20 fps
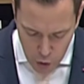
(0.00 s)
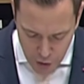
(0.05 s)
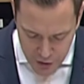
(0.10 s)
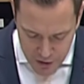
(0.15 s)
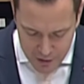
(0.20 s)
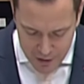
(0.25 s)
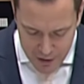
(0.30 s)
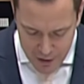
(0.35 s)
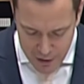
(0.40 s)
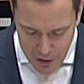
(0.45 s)

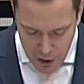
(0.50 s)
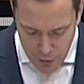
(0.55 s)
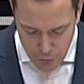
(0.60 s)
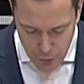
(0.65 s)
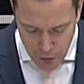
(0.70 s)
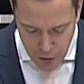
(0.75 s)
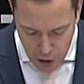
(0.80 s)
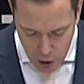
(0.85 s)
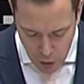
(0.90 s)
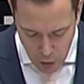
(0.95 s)
Und ich gehe
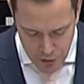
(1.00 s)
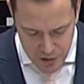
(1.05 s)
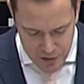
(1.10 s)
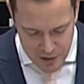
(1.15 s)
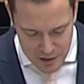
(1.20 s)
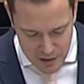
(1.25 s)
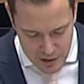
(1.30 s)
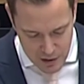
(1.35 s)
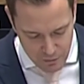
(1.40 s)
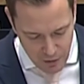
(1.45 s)
davon
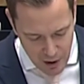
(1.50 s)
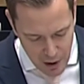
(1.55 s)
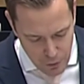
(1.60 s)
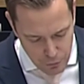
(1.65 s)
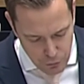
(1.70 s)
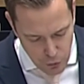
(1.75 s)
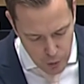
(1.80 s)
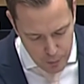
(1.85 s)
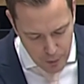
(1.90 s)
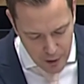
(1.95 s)
aus, dass die
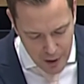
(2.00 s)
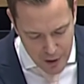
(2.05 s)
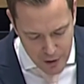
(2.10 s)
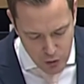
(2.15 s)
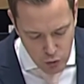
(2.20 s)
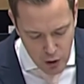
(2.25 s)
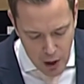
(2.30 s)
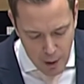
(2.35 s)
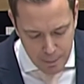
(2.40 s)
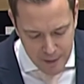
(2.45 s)

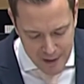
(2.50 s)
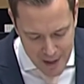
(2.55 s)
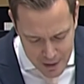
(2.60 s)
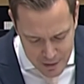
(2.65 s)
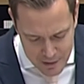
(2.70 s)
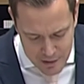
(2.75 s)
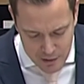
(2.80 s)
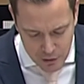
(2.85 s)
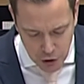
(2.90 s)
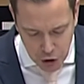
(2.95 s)
Wahlvorbereitung ab
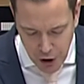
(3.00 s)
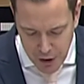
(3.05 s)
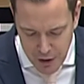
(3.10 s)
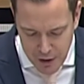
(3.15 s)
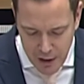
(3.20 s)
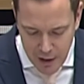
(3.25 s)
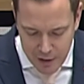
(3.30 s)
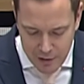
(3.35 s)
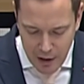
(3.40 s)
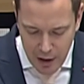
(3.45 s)
jetzt
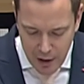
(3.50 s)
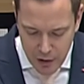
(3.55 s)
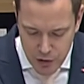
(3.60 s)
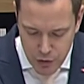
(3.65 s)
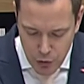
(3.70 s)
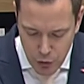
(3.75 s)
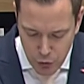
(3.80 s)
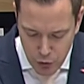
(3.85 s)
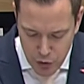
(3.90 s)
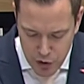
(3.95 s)
ständiger
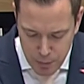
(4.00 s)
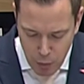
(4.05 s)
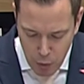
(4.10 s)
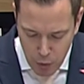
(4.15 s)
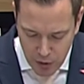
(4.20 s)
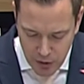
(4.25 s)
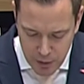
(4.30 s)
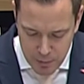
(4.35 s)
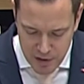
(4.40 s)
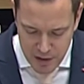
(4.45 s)

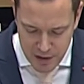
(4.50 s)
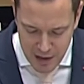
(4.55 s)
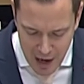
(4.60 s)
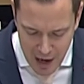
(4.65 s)
Tagesordnungspunkt im